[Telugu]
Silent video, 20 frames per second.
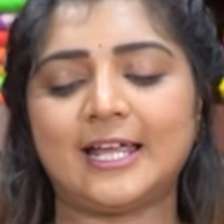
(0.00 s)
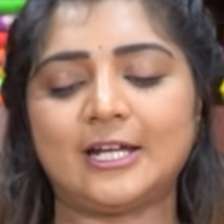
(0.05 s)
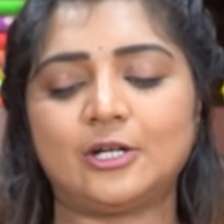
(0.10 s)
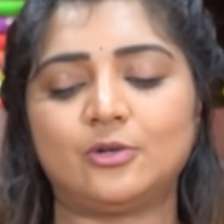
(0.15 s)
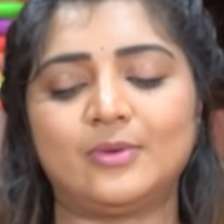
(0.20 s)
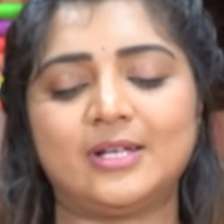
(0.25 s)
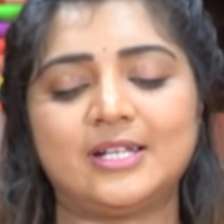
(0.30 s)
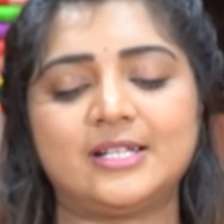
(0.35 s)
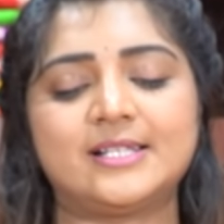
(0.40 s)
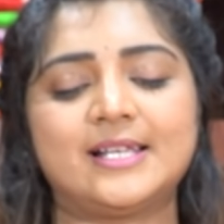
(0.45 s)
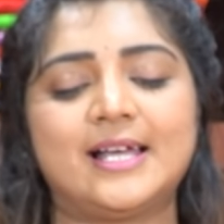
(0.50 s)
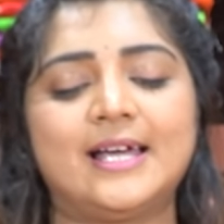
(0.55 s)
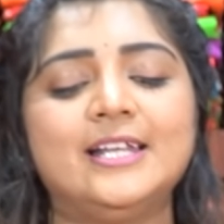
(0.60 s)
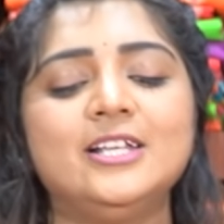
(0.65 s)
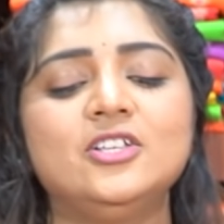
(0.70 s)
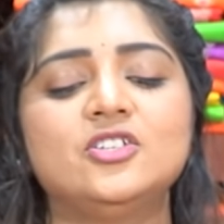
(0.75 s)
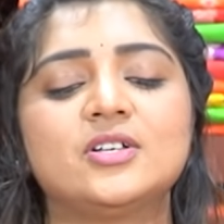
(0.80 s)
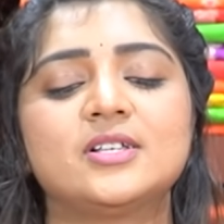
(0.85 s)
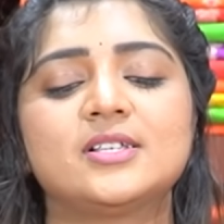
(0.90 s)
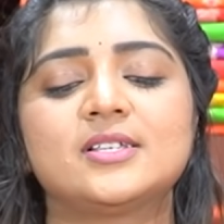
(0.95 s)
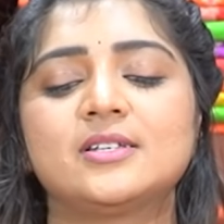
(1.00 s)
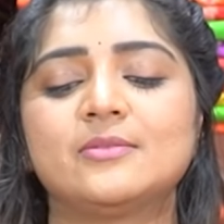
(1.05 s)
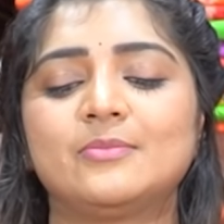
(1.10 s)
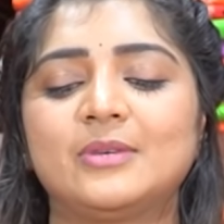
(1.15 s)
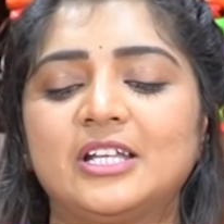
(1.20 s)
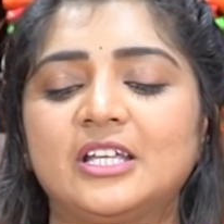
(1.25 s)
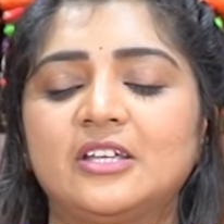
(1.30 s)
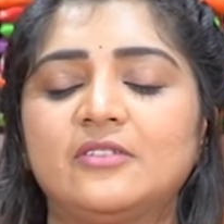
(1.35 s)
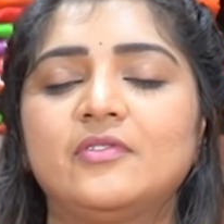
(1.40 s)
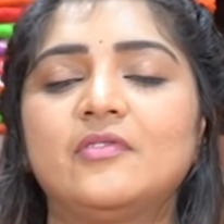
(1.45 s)
లైట్ వెయిట్ శారీ జస్ట్
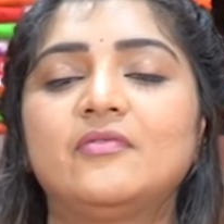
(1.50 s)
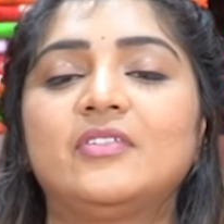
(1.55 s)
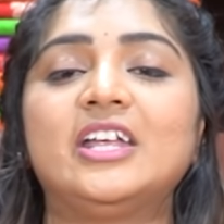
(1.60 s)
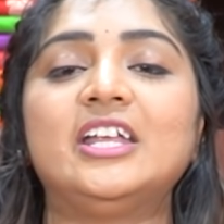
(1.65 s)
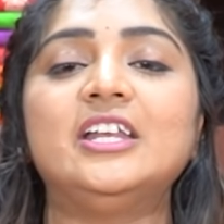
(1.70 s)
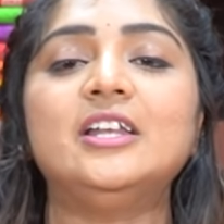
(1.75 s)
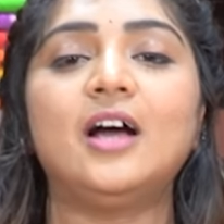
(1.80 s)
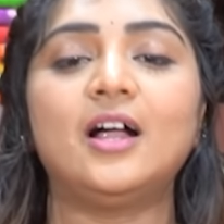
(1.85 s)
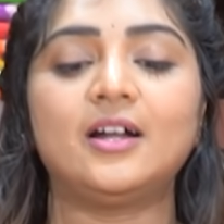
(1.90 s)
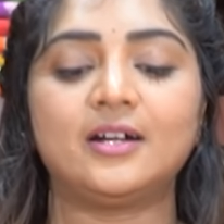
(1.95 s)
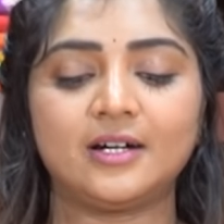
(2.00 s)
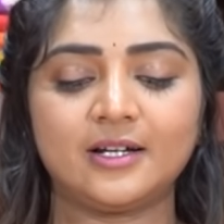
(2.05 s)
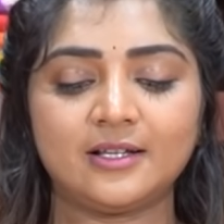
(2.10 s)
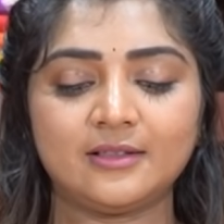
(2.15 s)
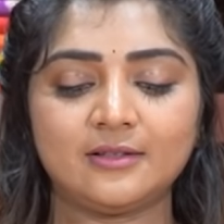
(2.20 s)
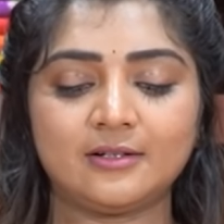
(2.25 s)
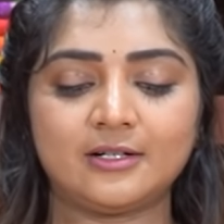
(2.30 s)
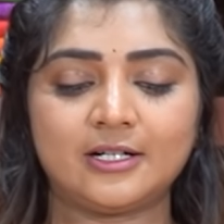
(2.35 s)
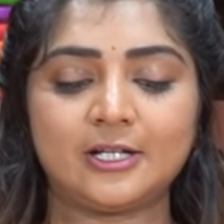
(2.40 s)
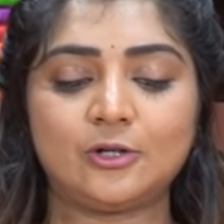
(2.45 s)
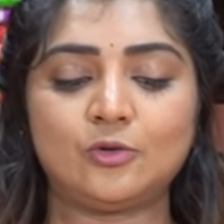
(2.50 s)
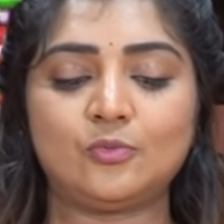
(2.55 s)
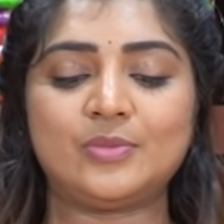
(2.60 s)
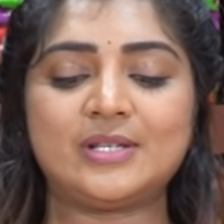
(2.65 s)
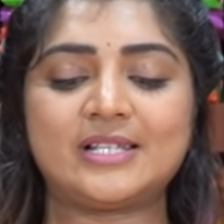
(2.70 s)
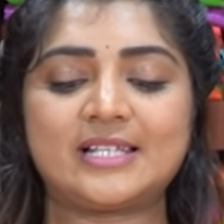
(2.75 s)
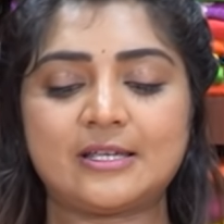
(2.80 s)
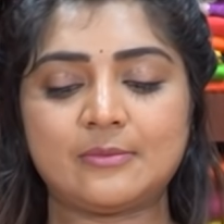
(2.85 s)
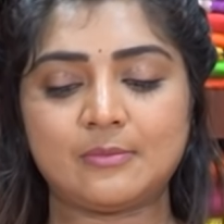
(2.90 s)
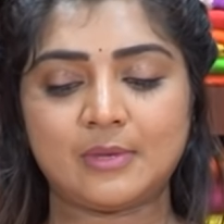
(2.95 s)
మనకి ఫిఫ్టీన్ హండ్రెడ్ అండ్ థర్టీ
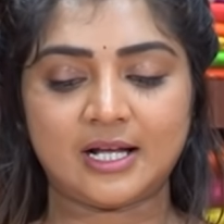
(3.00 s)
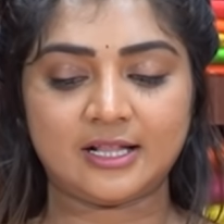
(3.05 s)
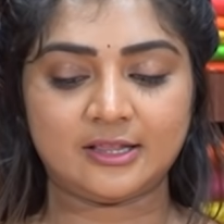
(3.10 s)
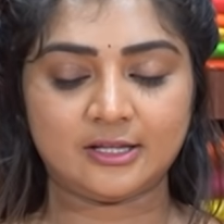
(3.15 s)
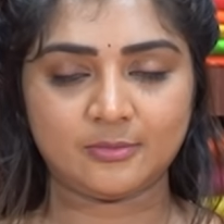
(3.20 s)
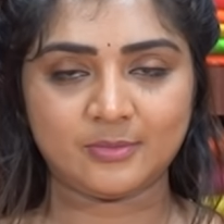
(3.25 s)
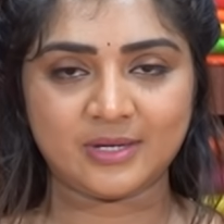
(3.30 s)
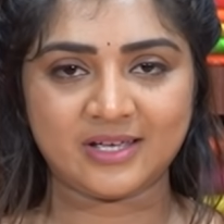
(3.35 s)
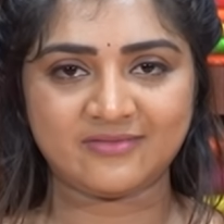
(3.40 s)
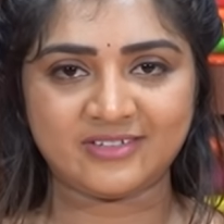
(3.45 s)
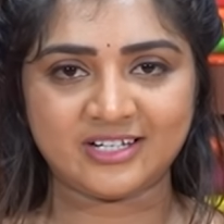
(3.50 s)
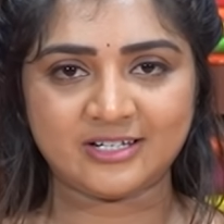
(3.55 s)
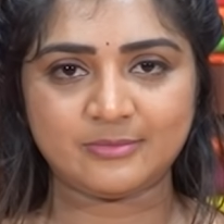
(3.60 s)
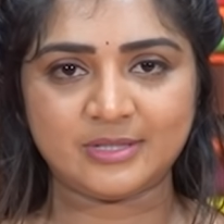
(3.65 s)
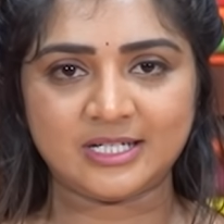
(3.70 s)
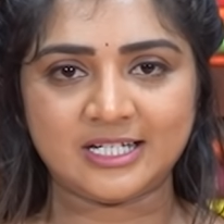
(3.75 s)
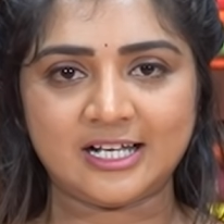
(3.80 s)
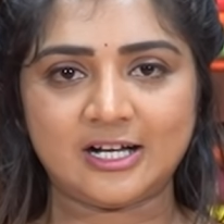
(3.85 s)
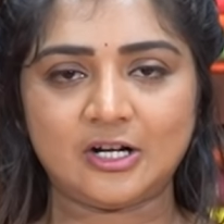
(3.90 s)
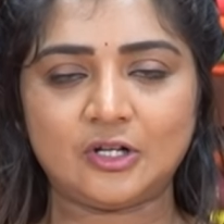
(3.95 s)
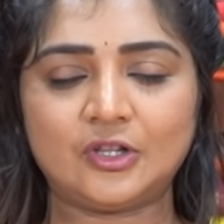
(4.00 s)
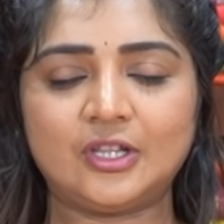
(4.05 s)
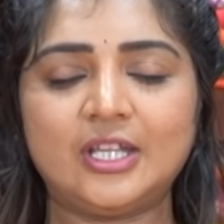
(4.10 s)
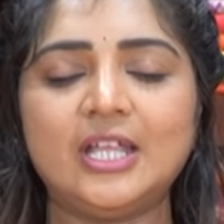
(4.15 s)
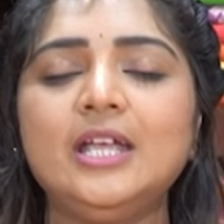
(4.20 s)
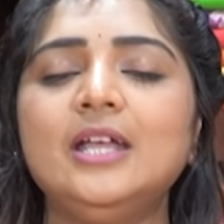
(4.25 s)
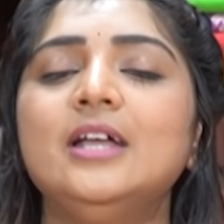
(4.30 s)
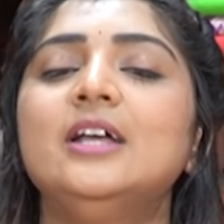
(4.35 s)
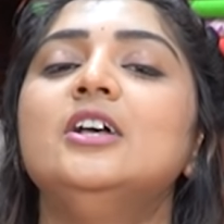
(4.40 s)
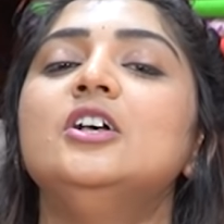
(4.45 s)
రూపీస్కి మాత్రమే అవైలబుల్గా
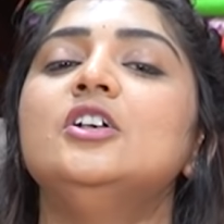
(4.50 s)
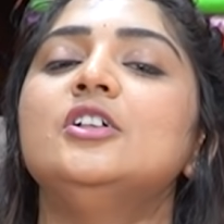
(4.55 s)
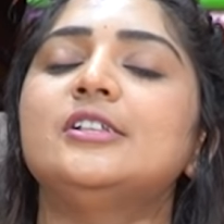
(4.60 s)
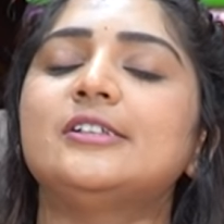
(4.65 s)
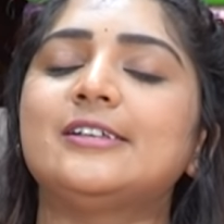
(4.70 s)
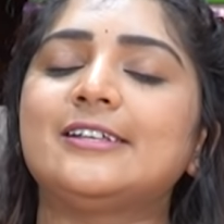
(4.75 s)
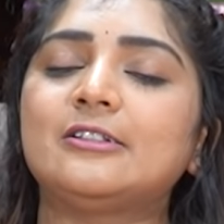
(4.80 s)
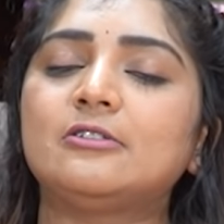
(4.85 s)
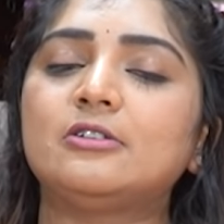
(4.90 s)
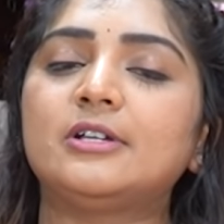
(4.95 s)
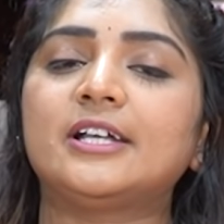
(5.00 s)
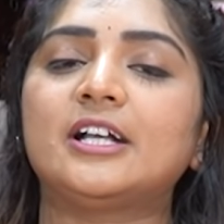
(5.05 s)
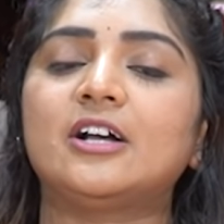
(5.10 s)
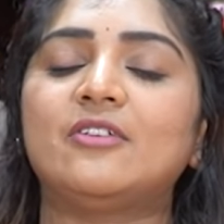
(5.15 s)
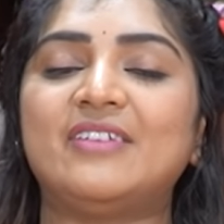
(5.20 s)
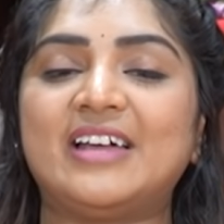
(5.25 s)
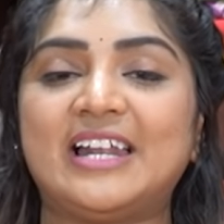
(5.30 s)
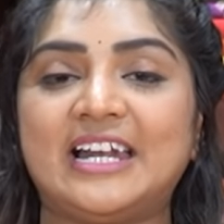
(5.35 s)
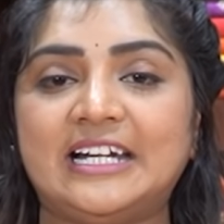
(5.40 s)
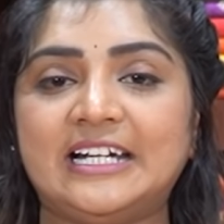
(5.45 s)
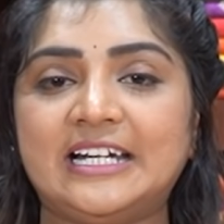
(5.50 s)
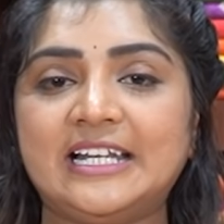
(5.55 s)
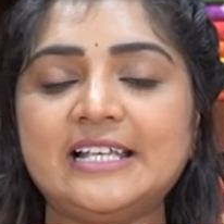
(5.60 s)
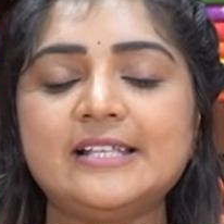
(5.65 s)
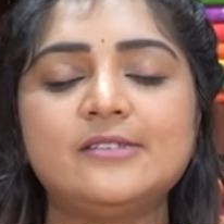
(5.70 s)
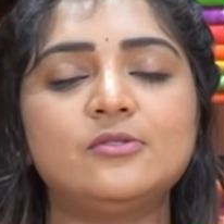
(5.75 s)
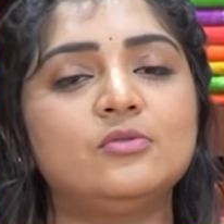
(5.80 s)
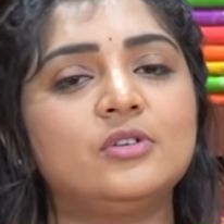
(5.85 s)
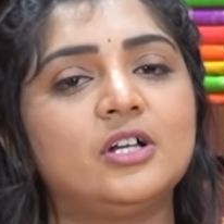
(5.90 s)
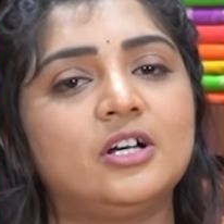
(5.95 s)
ఉంది సో ఇందులో ఇంకా
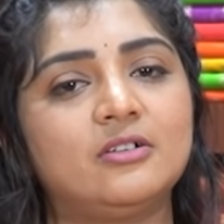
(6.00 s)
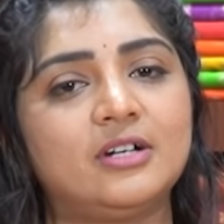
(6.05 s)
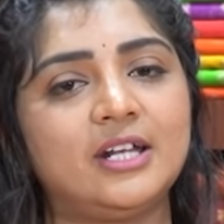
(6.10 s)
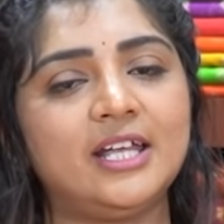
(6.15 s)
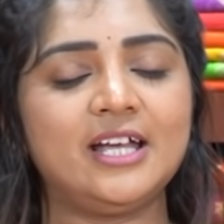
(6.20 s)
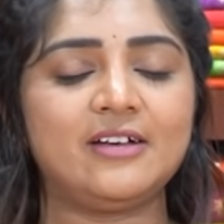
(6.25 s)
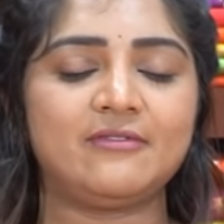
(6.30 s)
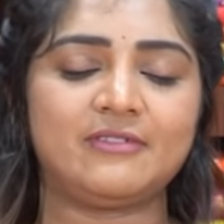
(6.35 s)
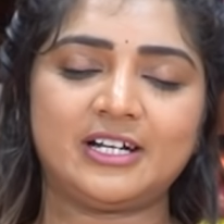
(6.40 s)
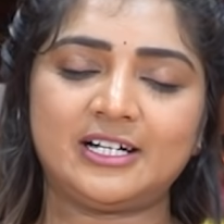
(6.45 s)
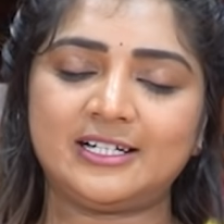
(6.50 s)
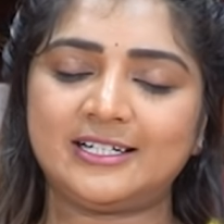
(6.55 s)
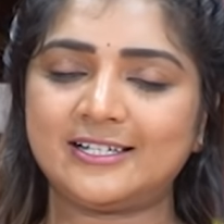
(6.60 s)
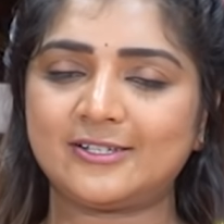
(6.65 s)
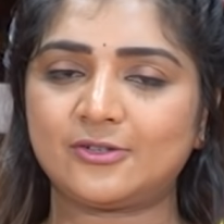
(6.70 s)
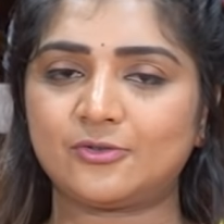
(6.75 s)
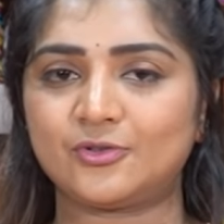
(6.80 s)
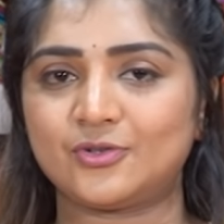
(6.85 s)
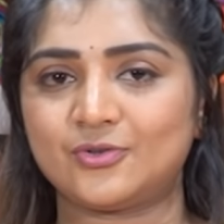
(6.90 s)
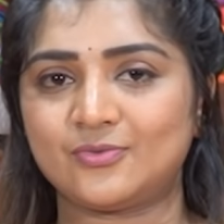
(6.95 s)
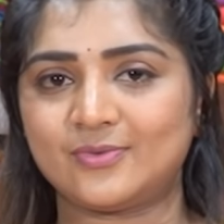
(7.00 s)
వెరైటీస్ కూడా ఉన్నాయి ఆ వెరైటీస్ కూడా